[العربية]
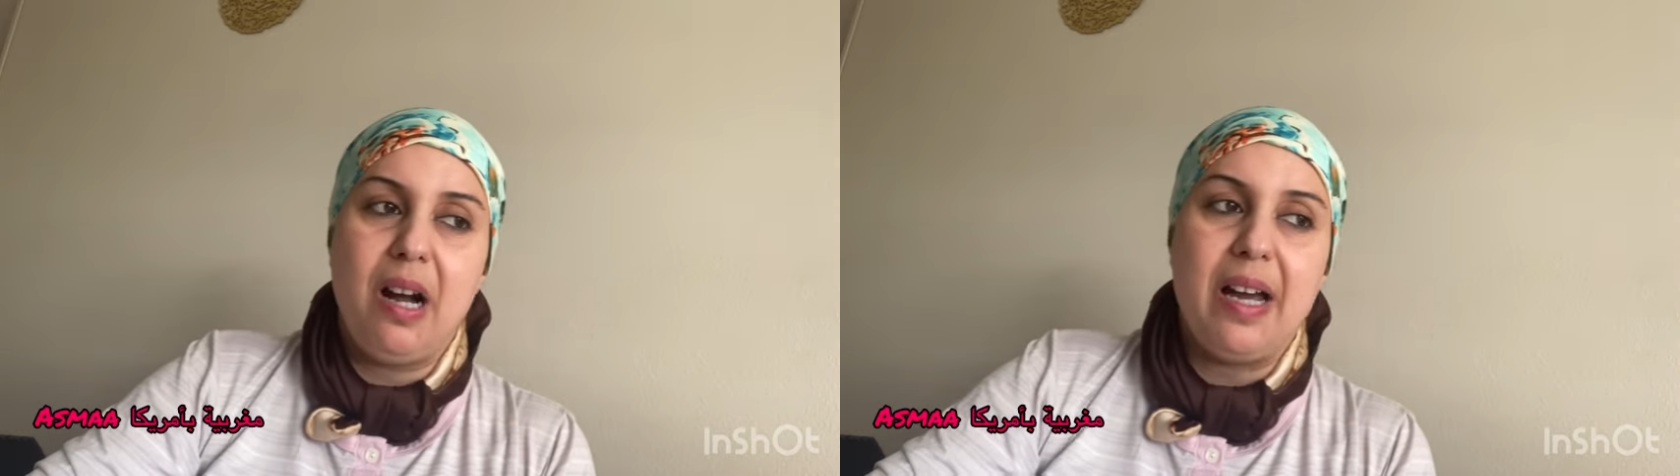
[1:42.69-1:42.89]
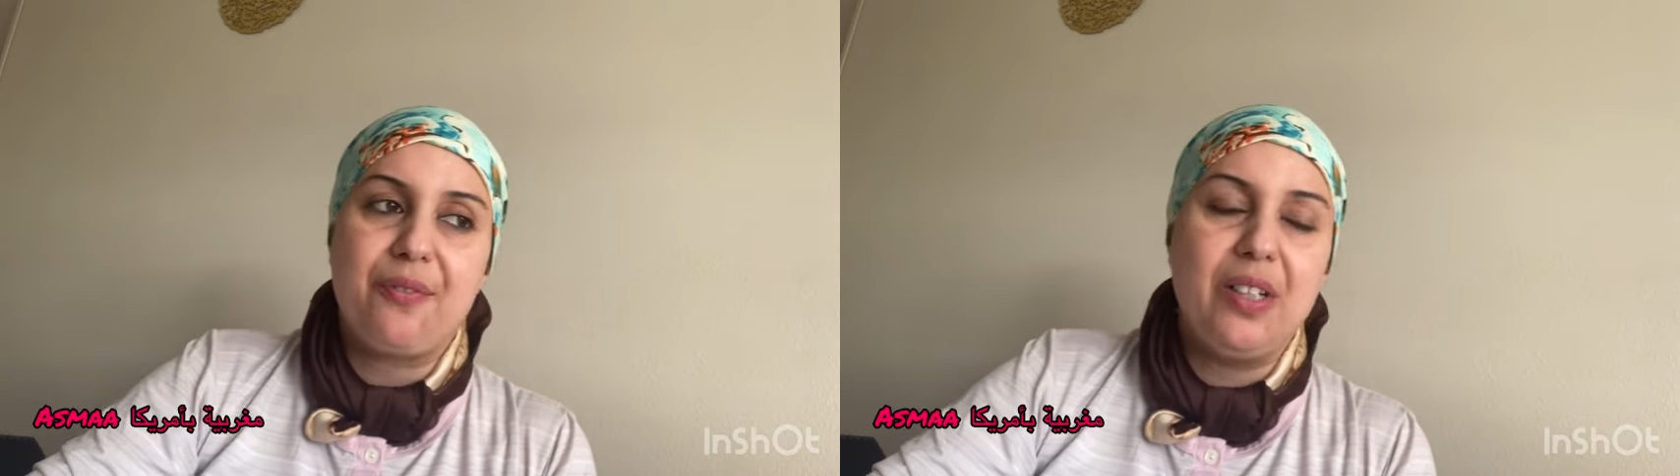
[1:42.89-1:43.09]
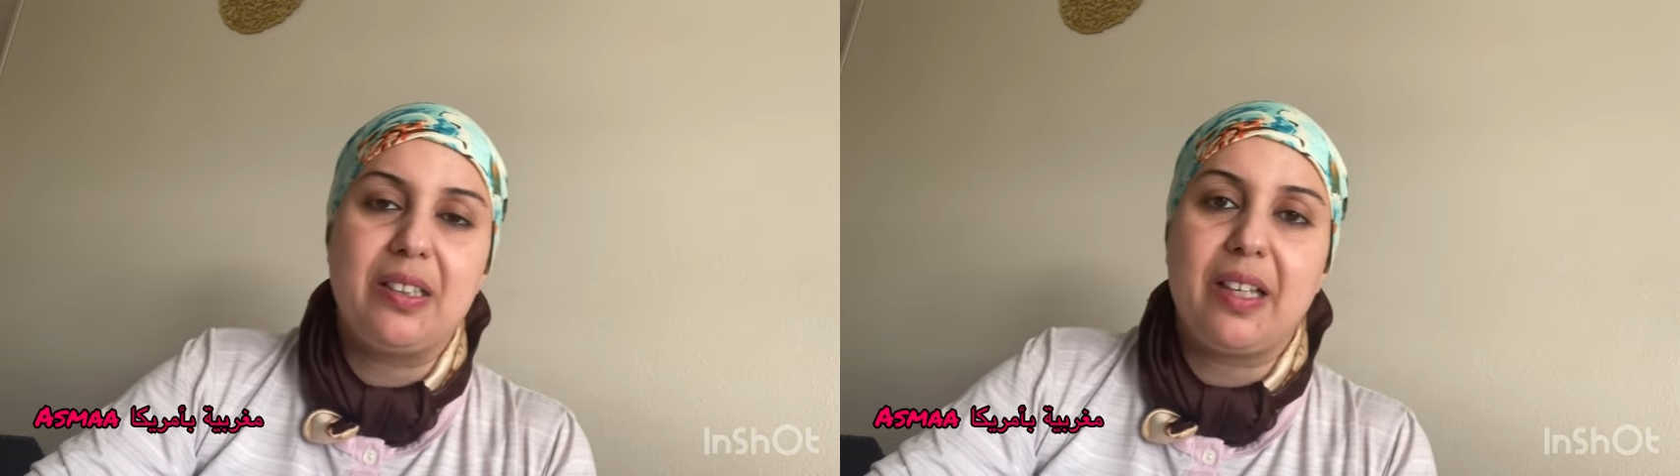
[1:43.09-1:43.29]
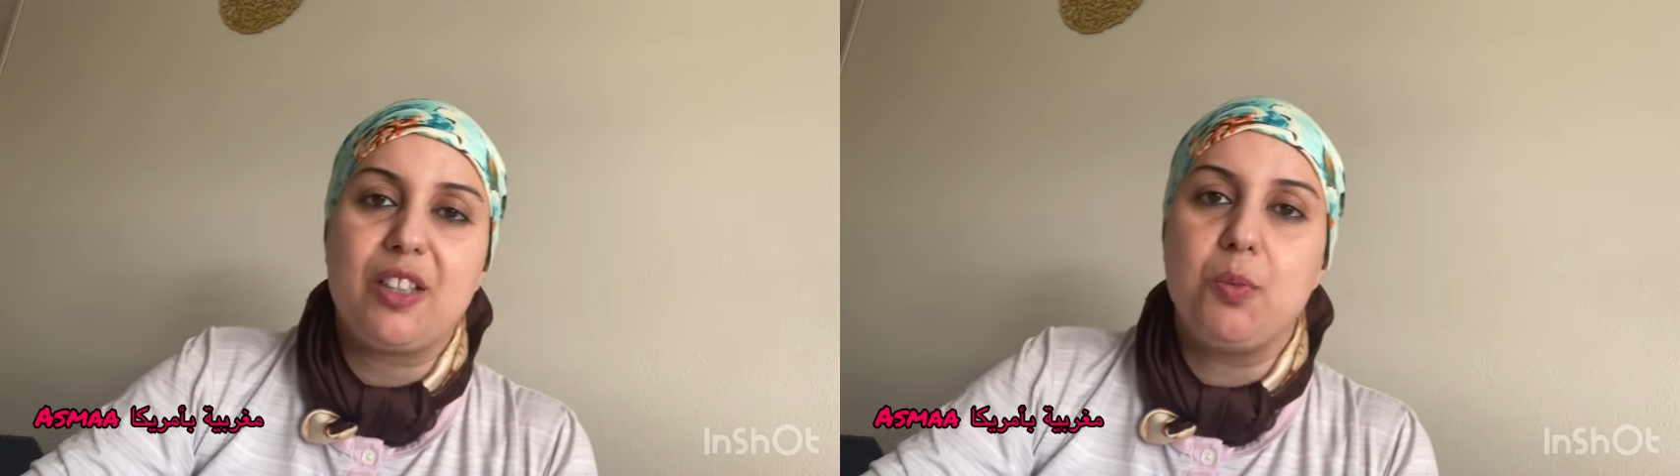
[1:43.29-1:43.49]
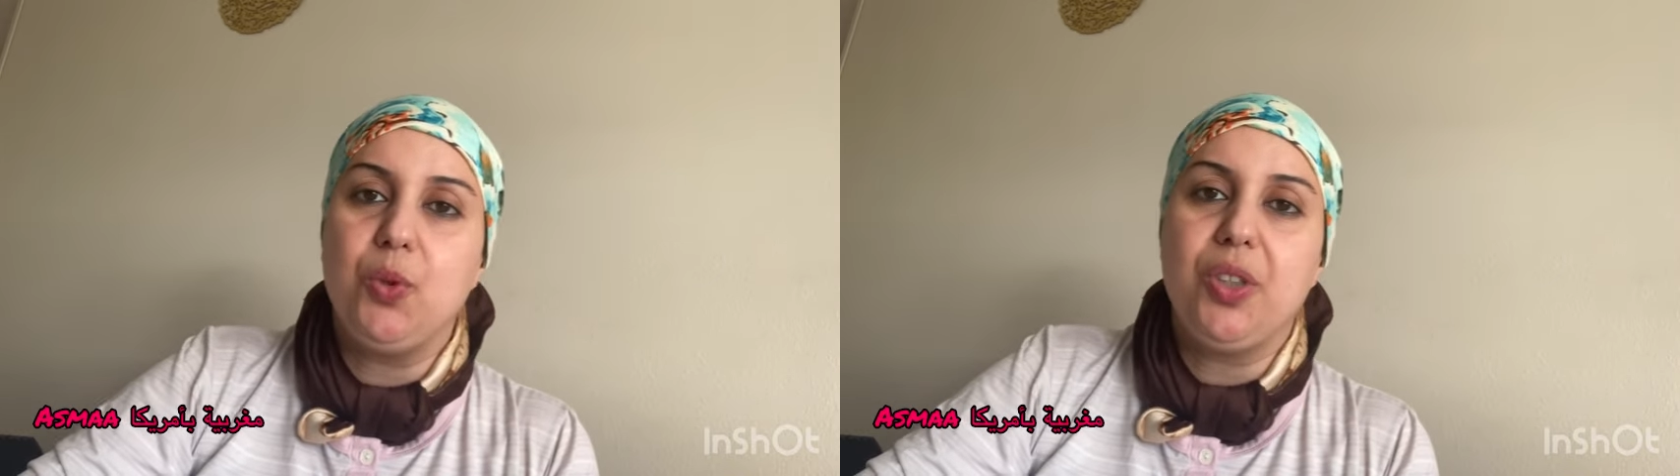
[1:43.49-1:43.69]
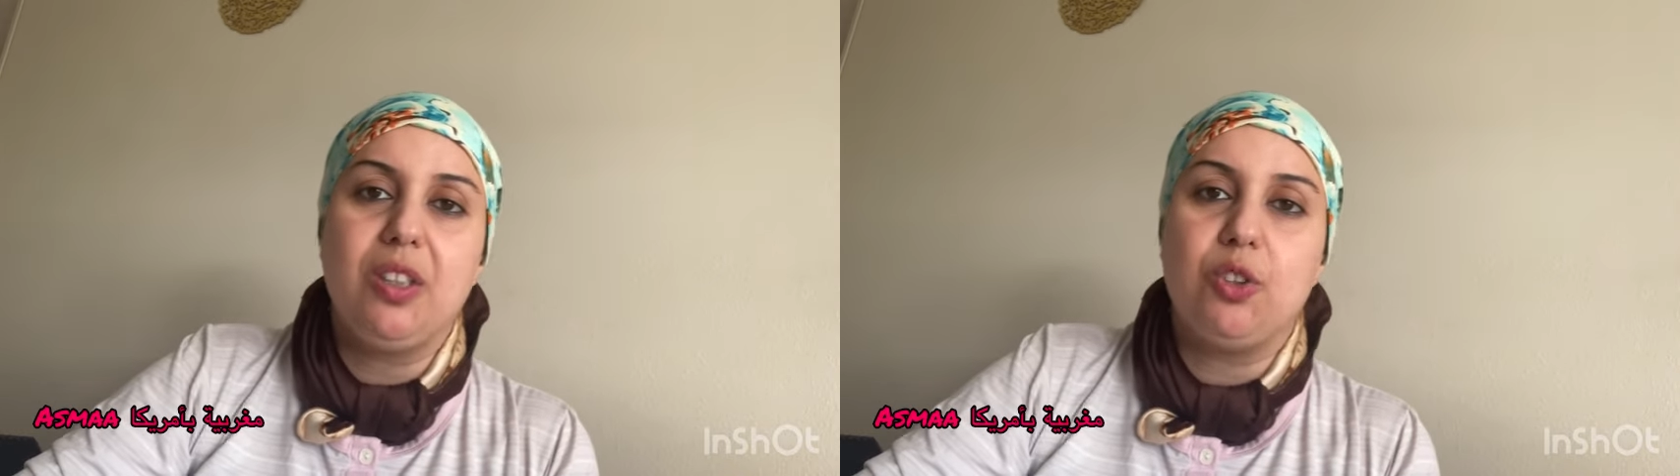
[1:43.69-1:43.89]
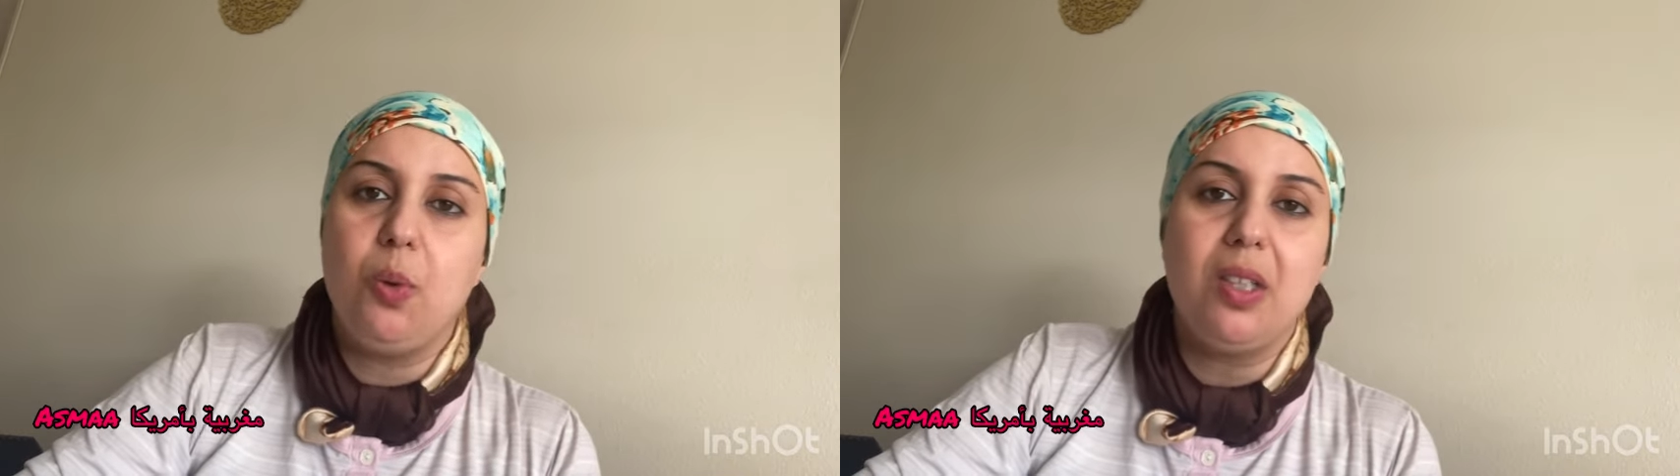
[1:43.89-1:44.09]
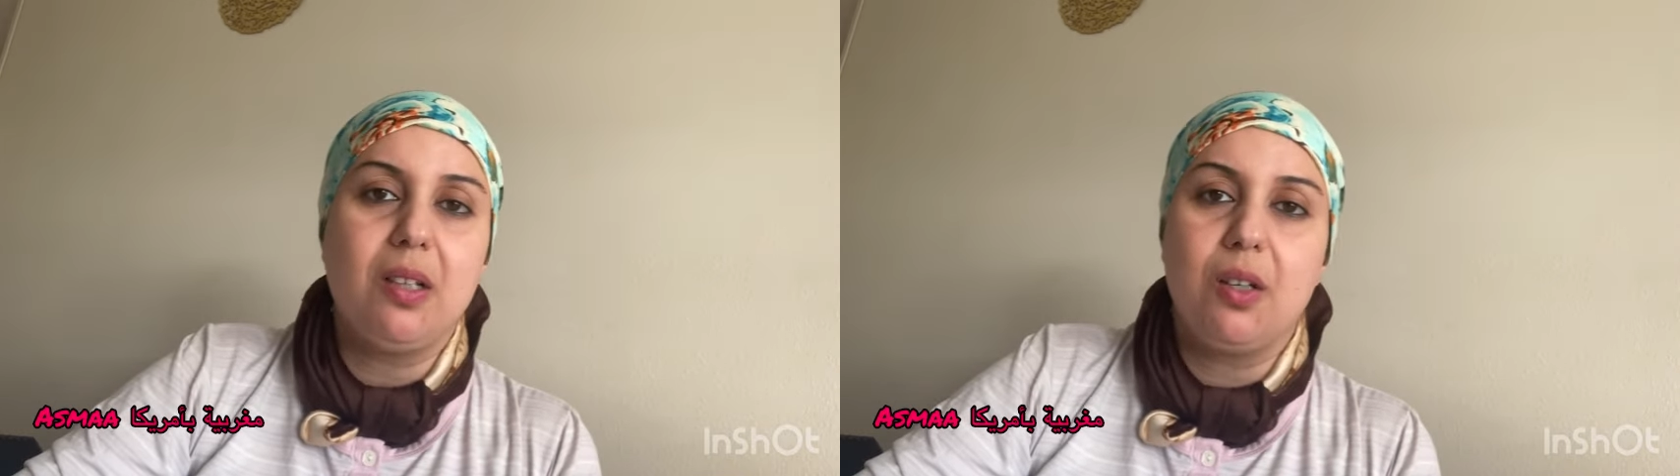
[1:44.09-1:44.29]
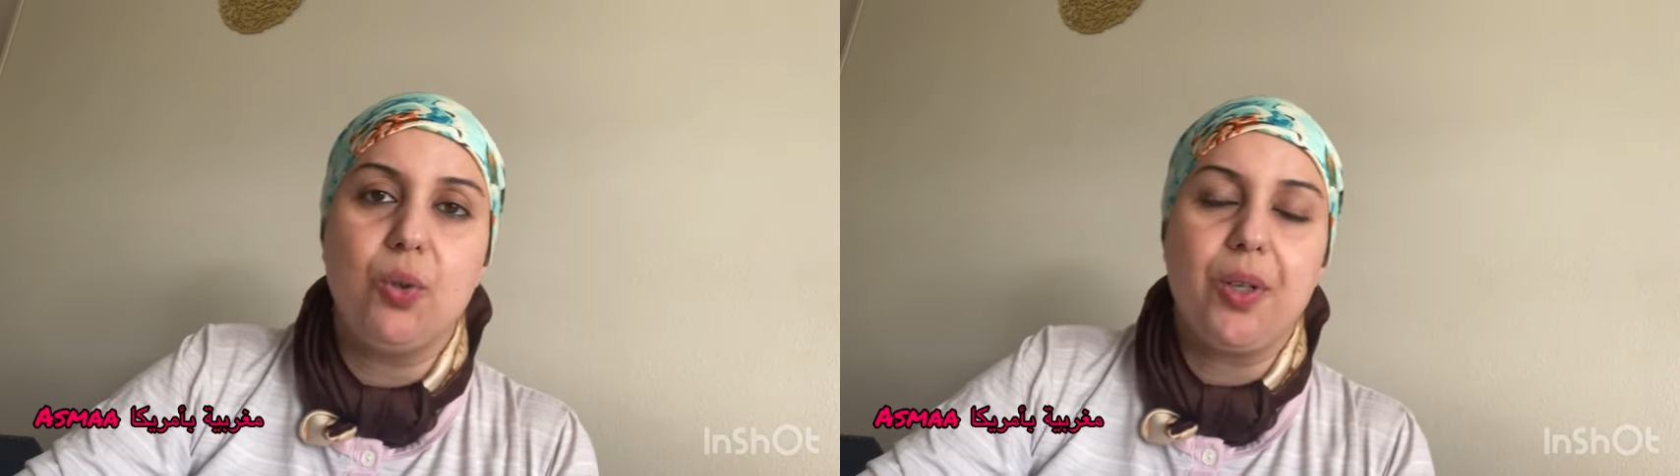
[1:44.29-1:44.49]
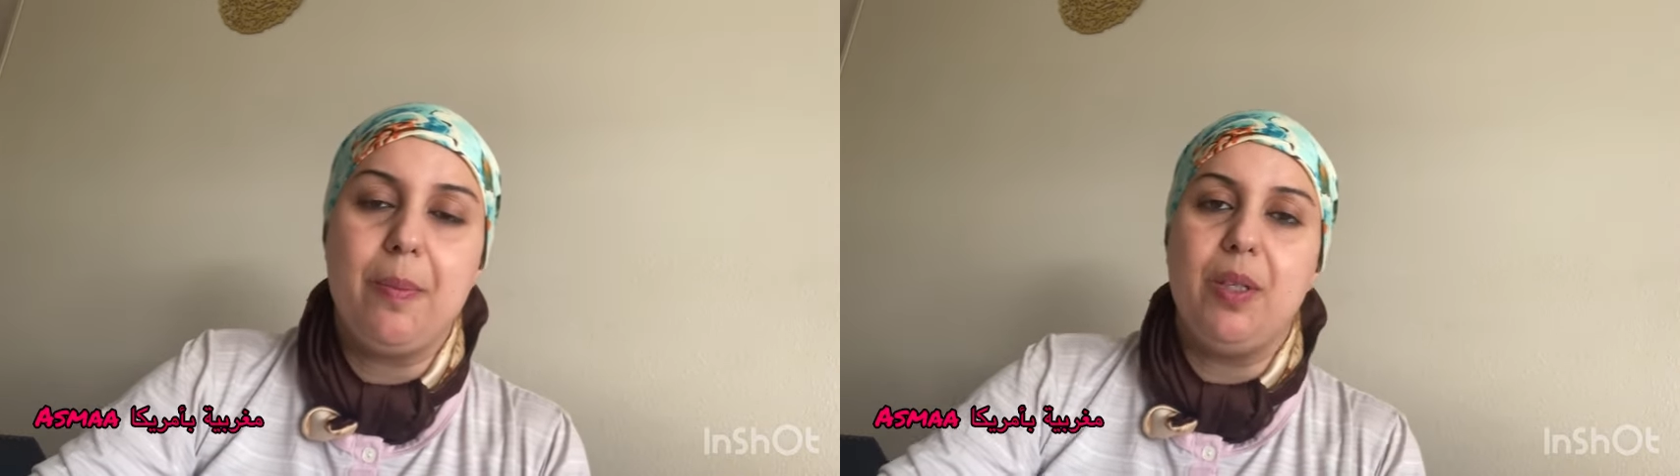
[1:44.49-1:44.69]
عارفين التريتمون ديال الدواء
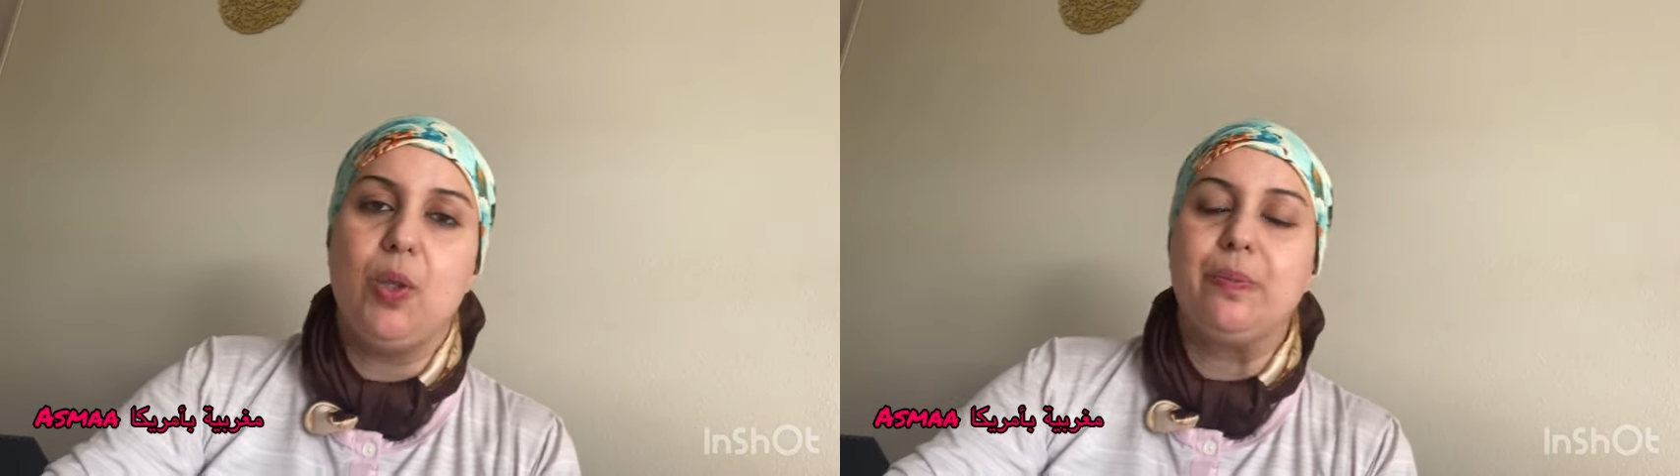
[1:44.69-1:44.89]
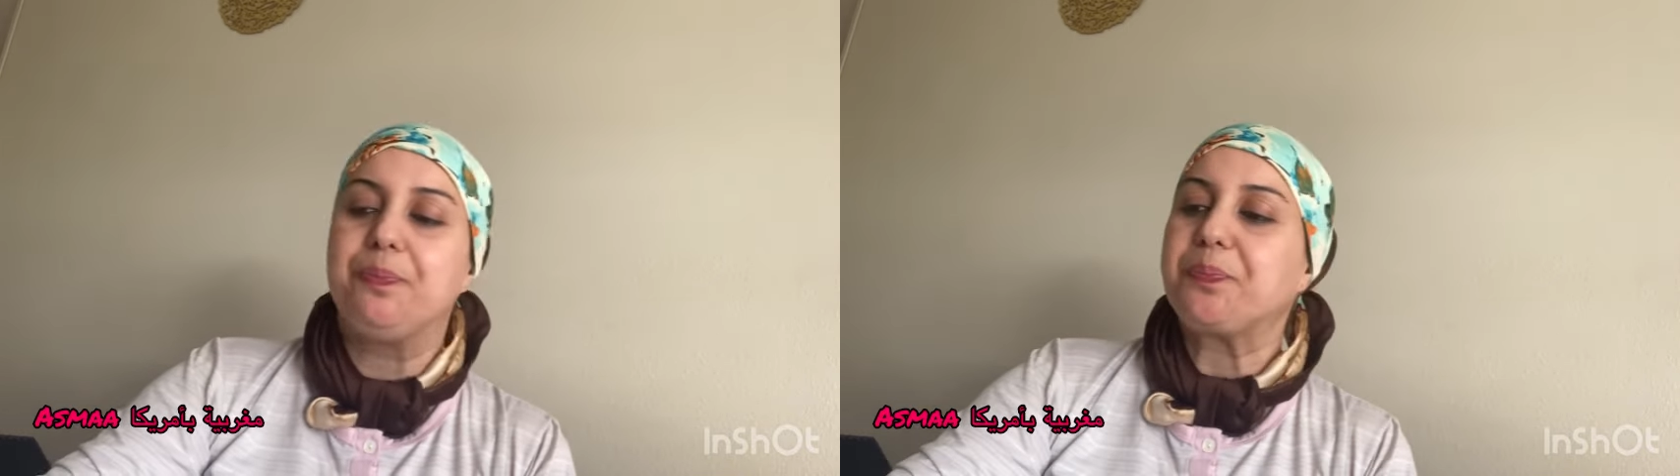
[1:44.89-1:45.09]
ضروري منه